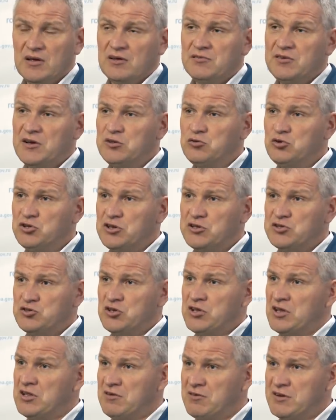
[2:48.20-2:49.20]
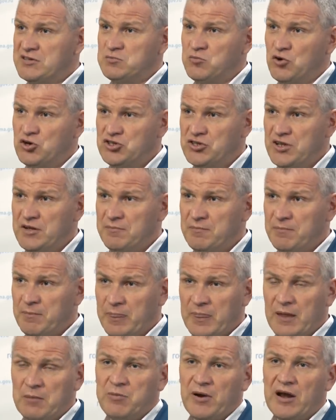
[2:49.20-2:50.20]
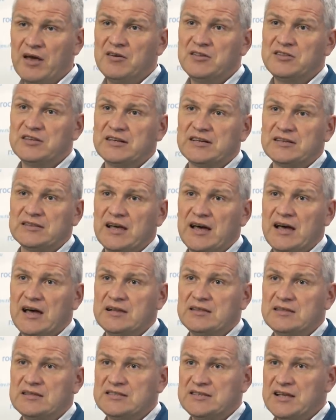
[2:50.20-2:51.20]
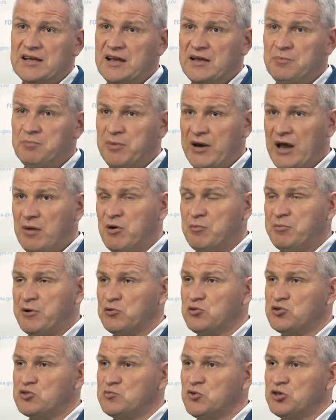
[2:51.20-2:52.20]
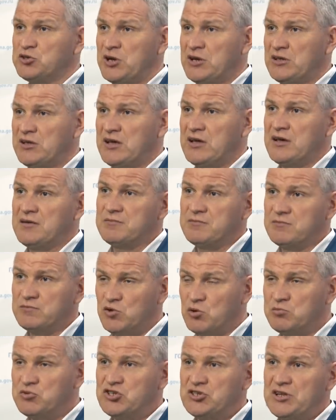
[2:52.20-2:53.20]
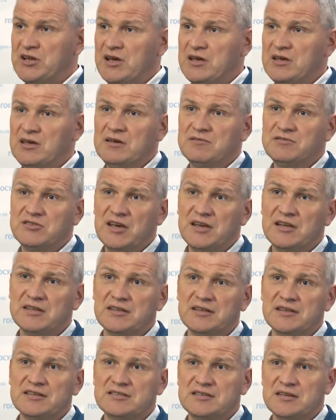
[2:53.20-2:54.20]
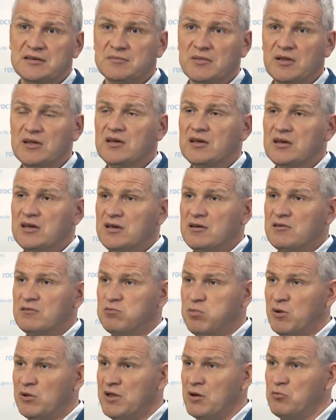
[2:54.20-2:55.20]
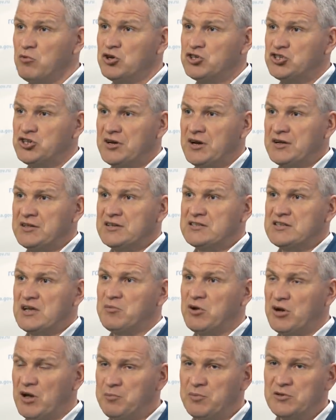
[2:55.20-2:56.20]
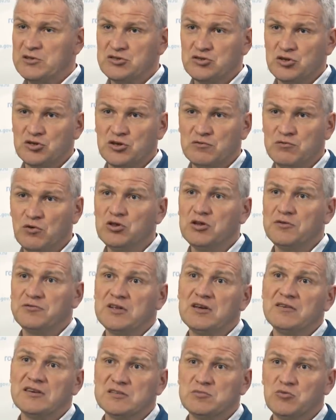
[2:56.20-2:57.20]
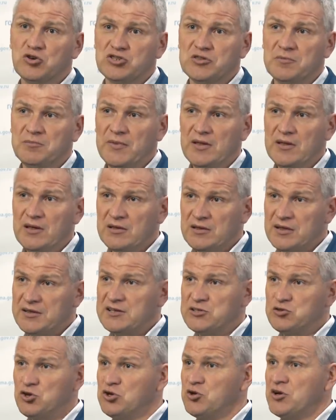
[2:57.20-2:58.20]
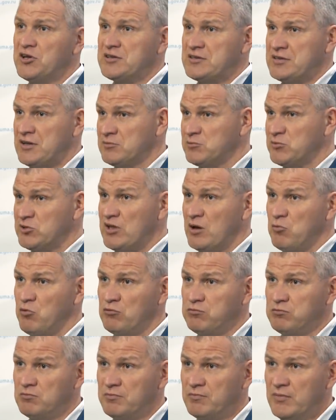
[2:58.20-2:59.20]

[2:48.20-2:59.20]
Вернуть их сегодня невозможно, направить их на цели, прямо предусмотренные, в том числе и в деятельности, и в полномочиях этих самых компенсационных фондов, невозможно на достройку этих самых домов.